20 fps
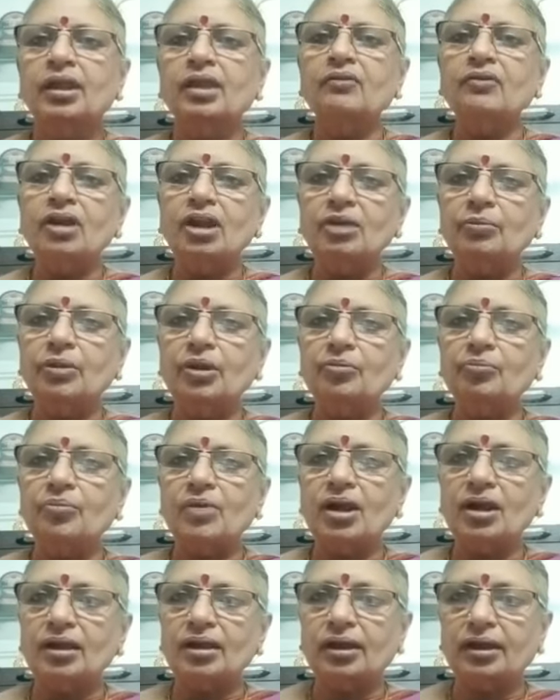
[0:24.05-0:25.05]
ఇవాళ మేము
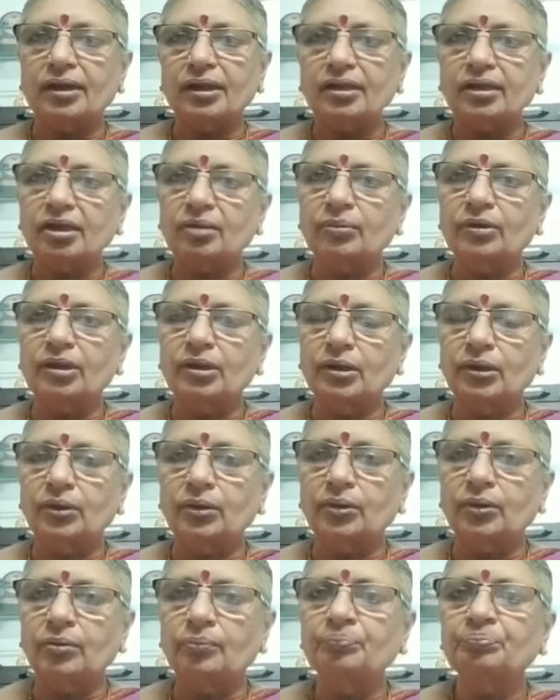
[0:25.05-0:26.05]
మా కార్యక్రమంలో